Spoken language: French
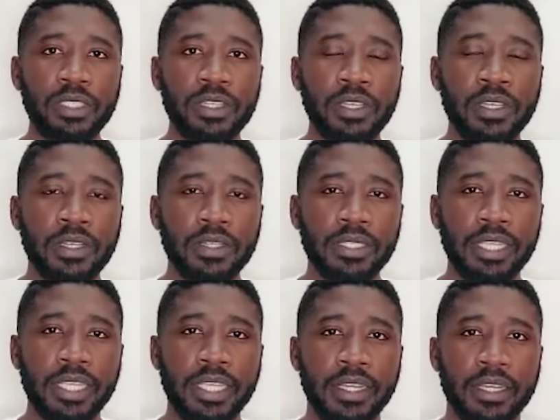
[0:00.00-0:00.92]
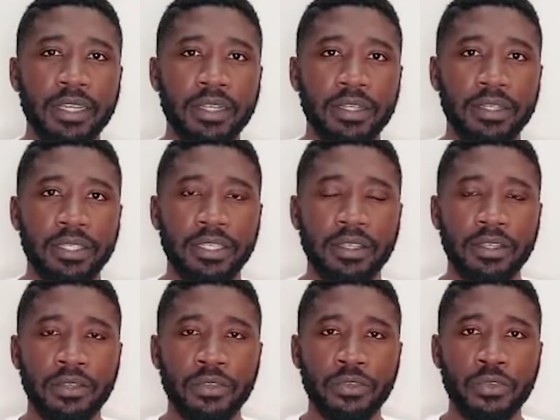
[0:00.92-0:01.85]
des,
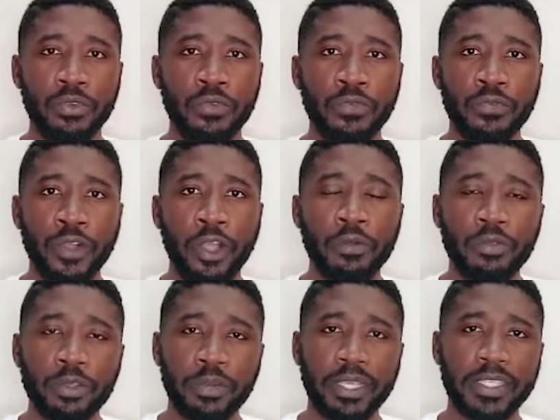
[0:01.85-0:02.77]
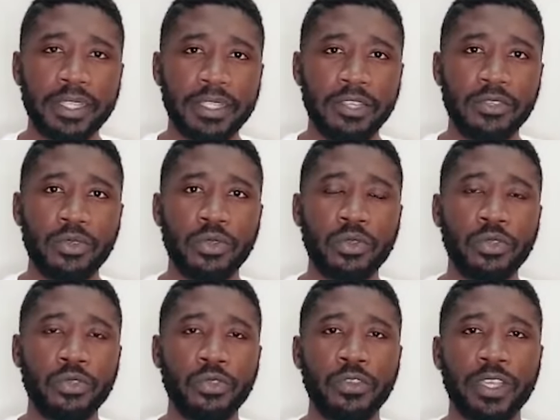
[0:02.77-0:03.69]
une forme de présentation
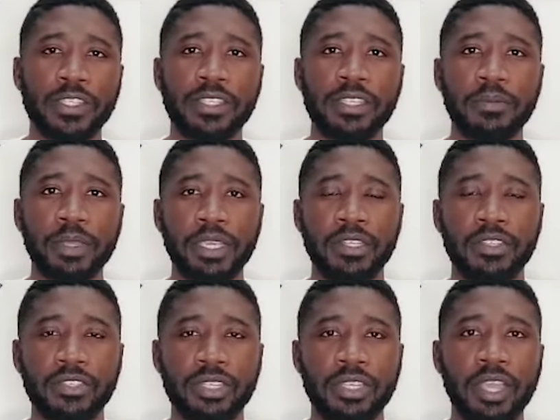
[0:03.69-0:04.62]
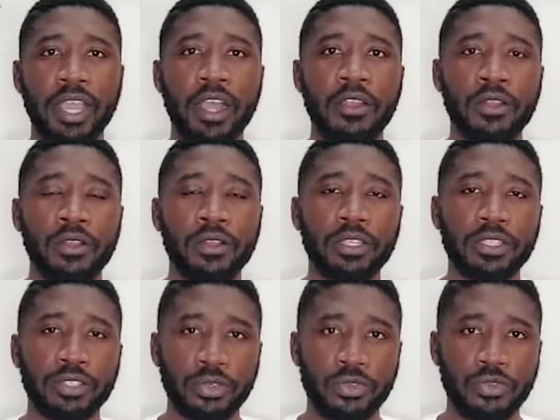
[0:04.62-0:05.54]
qu'une université peut exiger à leurs
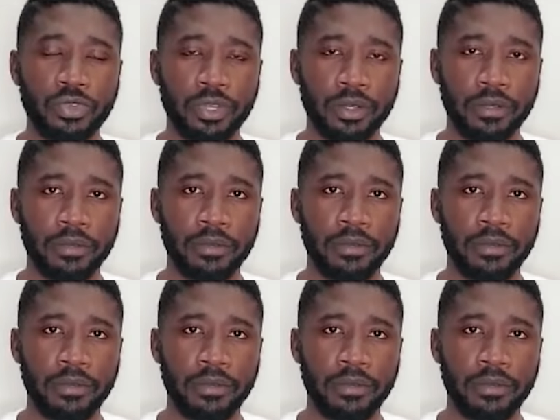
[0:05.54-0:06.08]
étudiants.